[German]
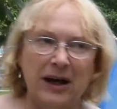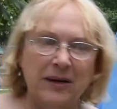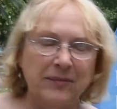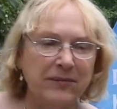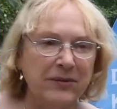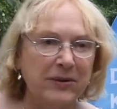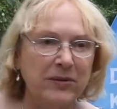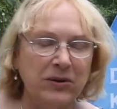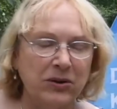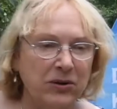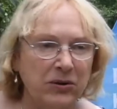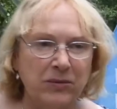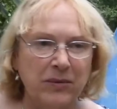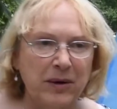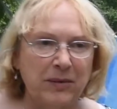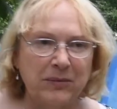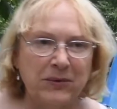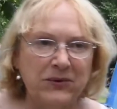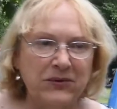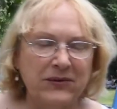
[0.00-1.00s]
Ampel
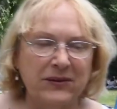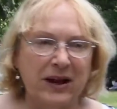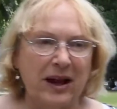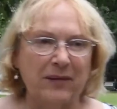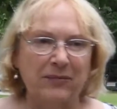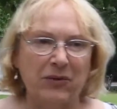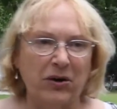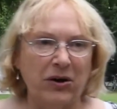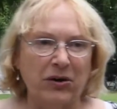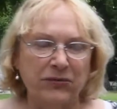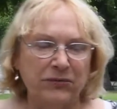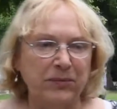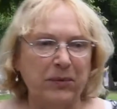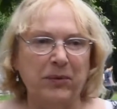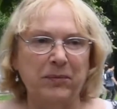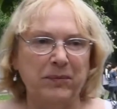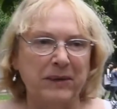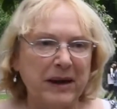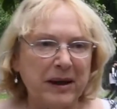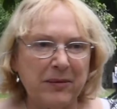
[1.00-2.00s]
rüber müssen, haben oft
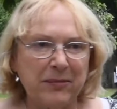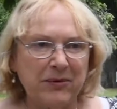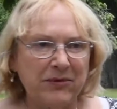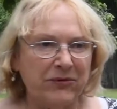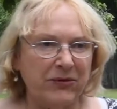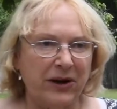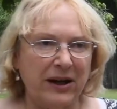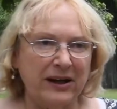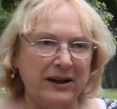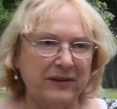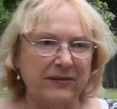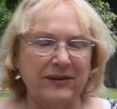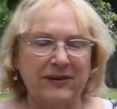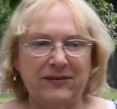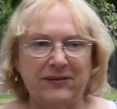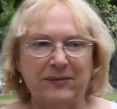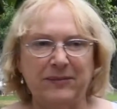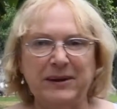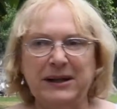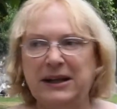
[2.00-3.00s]
Probleme, vor allen Dingen,
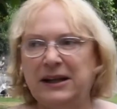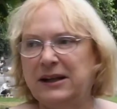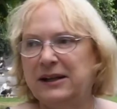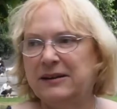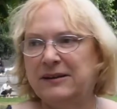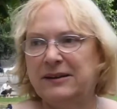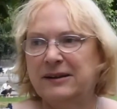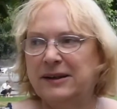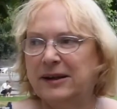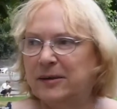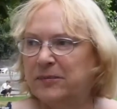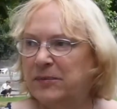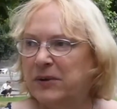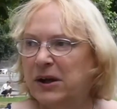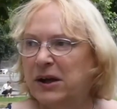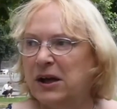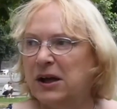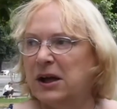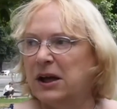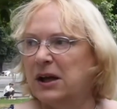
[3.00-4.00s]
wenn es eine Mittelinsel gibt.
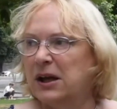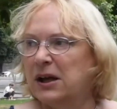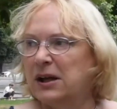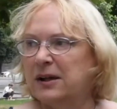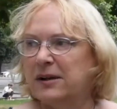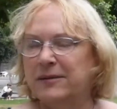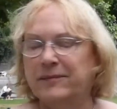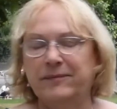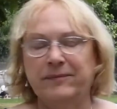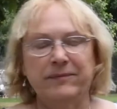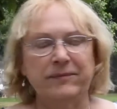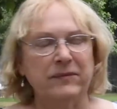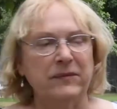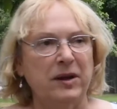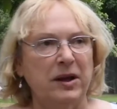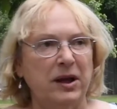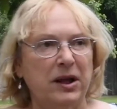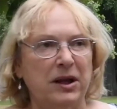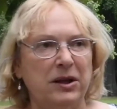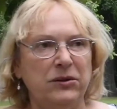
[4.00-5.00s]
Ähm,
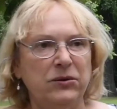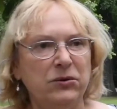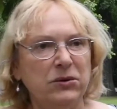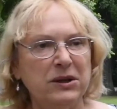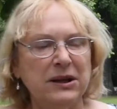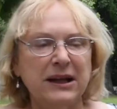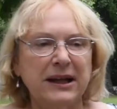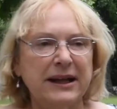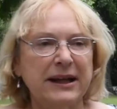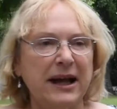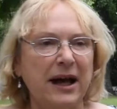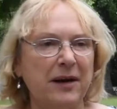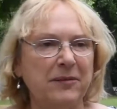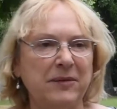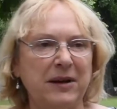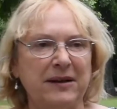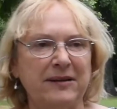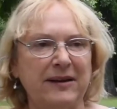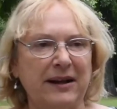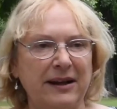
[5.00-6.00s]
Jugendliche
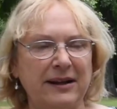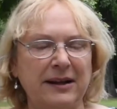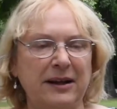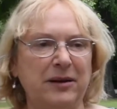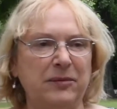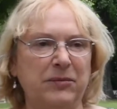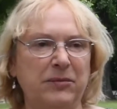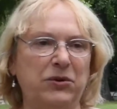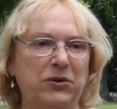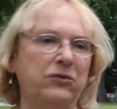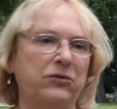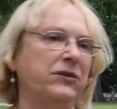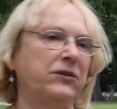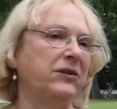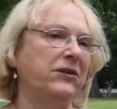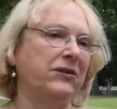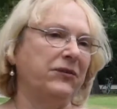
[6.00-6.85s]
haben ganz andere Bedürfnisse.